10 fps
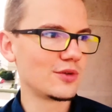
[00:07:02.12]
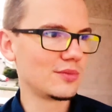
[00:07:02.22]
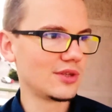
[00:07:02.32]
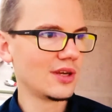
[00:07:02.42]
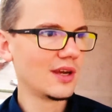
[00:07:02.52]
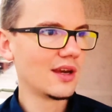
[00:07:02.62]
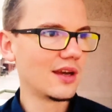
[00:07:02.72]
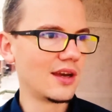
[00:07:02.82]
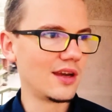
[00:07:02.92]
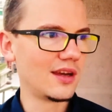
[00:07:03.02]
ze swoimi
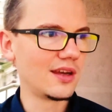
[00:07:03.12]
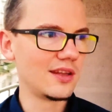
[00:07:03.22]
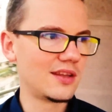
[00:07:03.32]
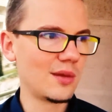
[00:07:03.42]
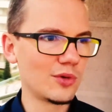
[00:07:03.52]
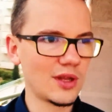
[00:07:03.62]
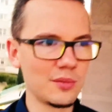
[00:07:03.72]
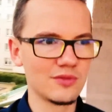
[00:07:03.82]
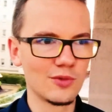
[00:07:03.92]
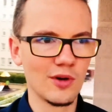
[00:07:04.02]
E,
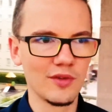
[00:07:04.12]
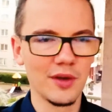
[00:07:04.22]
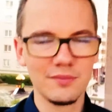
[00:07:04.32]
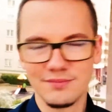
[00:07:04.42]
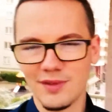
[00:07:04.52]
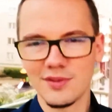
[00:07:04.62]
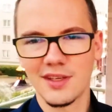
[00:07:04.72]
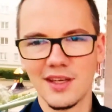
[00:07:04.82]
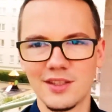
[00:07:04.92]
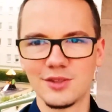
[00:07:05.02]
demonami w głowie.
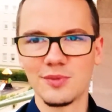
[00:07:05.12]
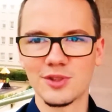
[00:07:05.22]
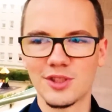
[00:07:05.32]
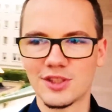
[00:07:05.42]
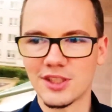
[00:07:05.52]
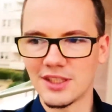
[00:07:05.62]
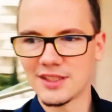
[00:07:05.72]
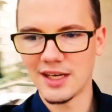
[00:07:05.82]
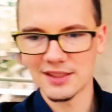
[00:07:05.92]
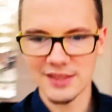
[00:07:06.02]
Pewnie kiedyś, może
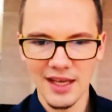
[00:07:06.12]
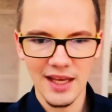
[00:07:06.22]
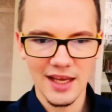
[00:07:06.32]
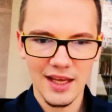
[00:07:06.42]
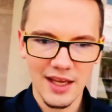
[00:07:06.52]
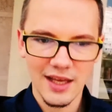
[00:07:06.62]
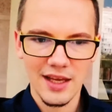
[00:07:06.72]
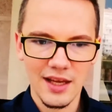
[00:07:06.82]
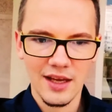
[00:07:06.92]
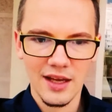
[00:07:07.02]
jeszcze nie teraz.
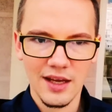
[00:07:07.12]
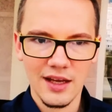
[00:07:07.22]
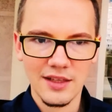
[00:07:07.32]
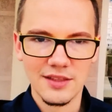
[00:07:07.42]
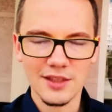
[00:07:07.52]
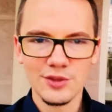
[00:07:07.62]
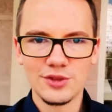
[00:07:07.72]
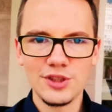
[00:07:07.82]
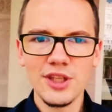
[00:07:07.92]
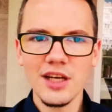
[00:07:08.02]

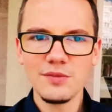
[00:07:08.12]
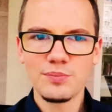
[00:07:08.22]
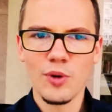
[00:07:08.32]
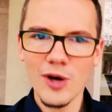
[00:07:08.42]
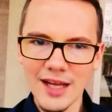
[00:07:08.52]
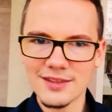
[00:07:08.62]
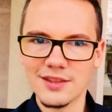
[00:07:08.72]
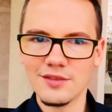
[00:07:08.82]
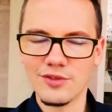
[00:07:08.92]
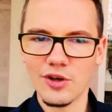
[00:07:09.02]
Dlatego dzisiaj
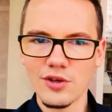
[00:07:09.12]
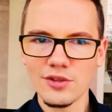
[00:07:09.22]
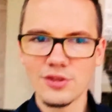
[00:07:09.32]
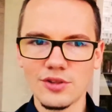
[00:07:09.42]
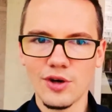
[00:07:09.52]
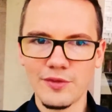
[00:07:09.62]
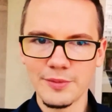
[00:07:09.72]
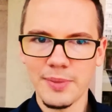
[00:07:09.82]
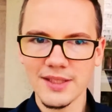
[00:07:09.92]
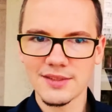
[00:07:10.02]
poranny vlog
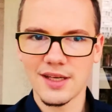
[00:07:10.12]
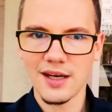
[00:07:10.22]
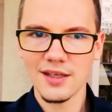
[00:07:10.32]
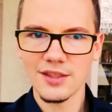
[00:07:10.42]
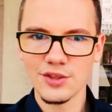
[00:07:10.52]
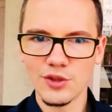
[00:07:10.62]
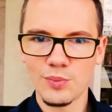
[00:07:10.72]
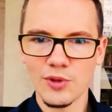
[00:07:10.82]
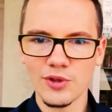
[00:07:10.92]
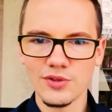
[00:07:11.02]
o
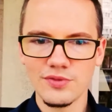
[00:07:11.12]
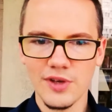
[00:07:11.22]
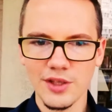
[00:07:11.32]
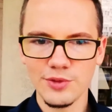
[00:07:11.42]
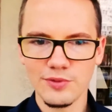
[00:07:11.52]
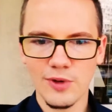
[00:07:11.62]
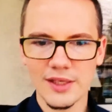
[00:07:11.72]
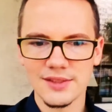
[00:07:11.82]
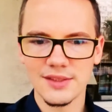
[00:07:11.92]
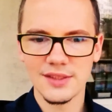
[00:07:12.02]
wypadkach i o
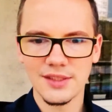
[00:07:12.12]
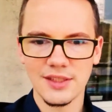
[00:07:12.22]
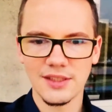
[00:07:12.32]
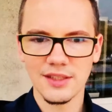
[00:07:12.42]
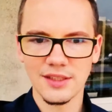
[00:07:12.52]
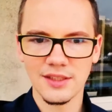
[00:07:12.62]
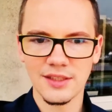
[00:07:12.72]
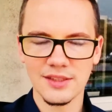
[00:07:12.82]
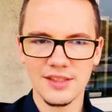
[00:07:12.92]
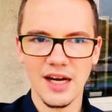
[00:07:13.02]
pokonywaniu
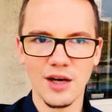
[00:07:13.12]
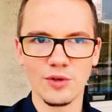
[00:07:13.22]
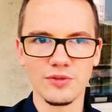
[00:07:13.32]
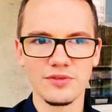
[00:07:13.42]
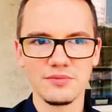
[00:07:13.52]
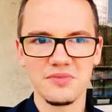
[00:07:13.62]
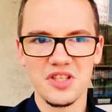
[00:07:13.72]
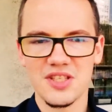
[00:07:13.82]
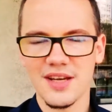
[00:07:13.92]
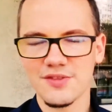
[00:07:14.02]
własnych e, strachów.
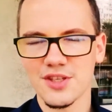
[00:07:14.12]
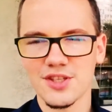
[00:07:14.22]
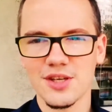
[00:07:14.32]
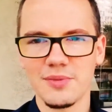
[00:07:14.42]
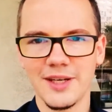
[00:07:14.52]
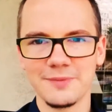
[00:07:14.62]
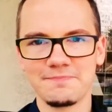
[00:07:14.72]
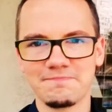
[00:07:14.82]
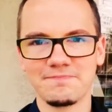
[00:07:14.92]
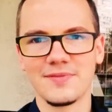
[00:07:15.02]
Czy zawsze
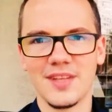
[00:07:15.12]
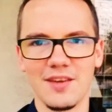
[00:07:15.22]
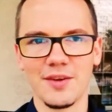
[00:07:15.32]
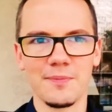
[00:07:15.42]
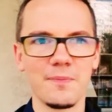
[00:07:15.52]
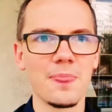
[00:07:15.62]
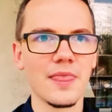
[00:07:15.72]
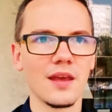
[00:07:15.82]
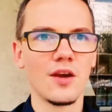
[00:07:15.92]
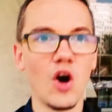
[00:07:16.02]
trzeba? Nie wiem.